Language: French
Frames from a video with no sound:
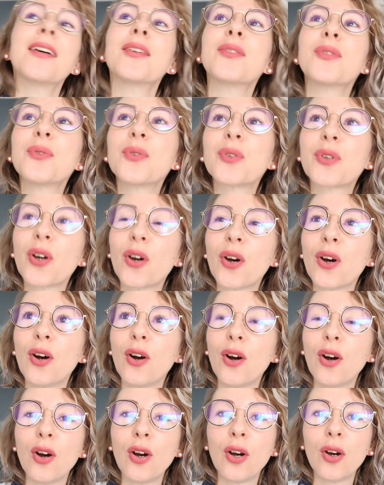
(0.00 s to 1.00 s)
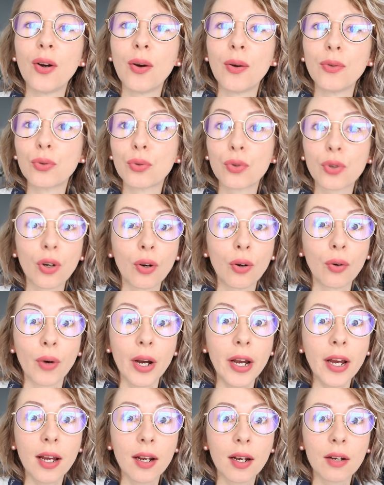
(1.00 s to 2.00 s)
Donc, donc
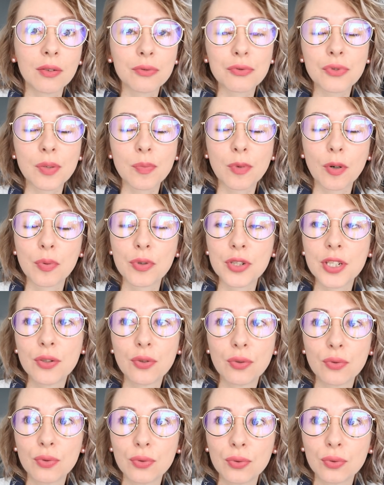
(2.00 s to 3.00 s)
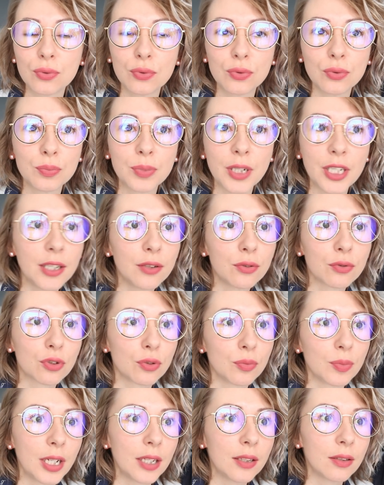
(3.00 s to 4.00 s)
elle nous a proposé de nous, payer une
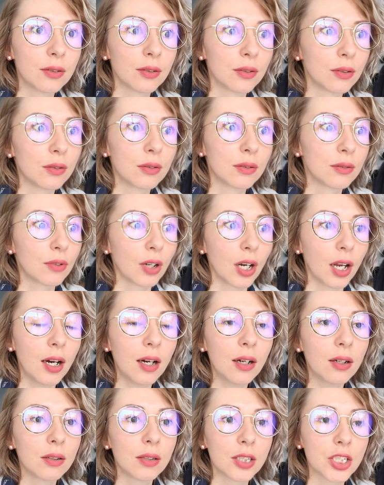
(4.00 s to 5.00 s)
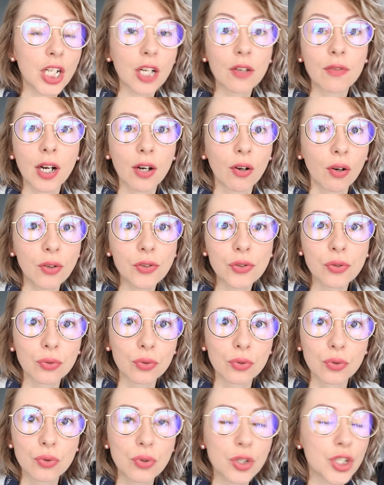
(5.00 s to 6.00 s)
semaine, voilà, à chaque vacances.
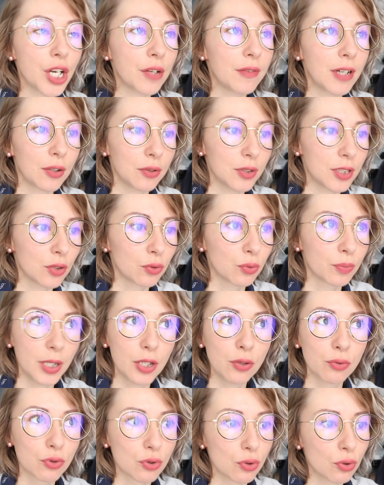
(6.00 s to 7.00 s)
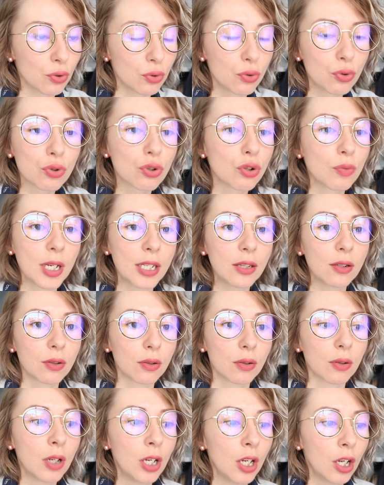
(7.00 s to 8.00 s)
Donc du coup, chaque vacances, elle nous paye une
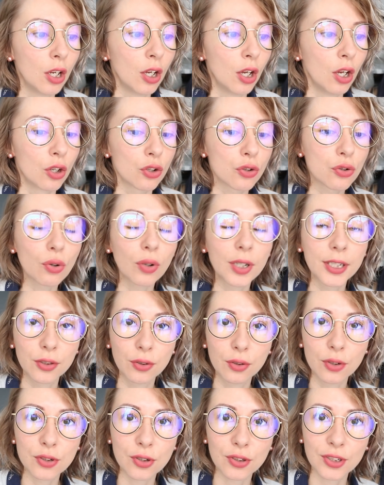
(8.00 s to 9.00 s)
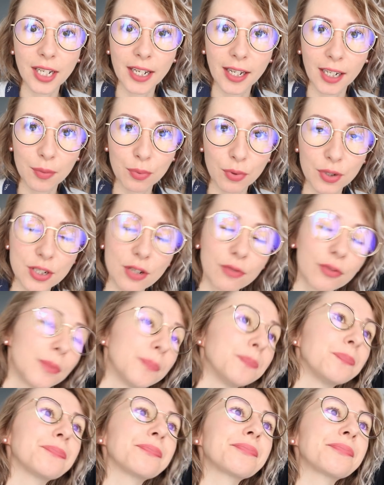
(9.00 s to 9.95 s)
semaine sur les deux centres aérés pour les enfants.